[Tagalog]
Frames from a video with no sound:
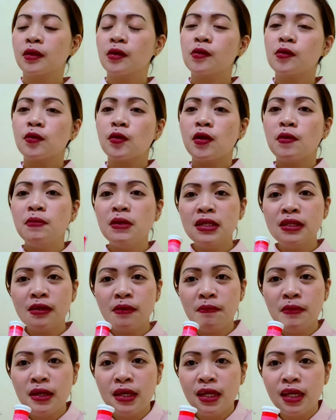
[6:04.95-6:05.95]
So, ibig
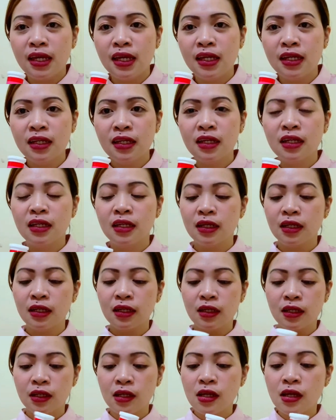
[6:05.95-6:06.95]
sabihin,
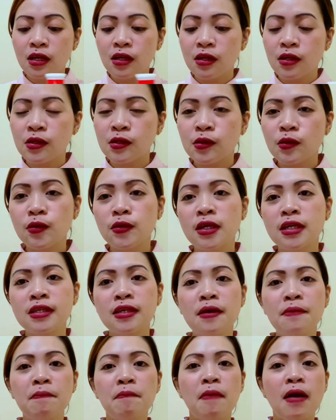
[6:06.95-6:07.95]
so sa
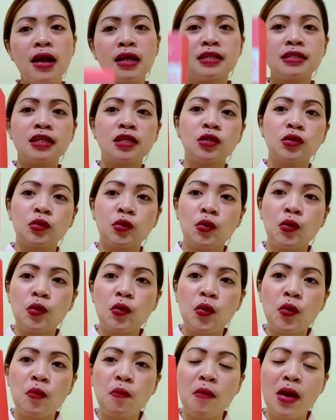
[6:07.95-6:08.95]
isang box na to,
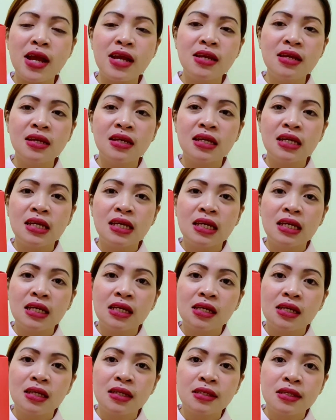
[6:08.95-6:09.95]
kung may
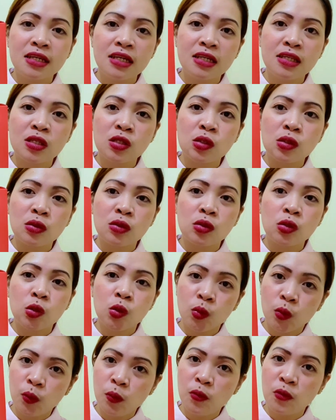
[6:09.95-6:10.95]
6
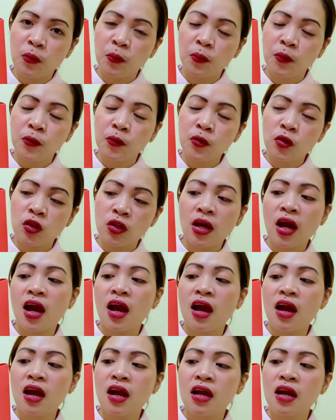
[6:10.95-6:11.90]
tubes po siya,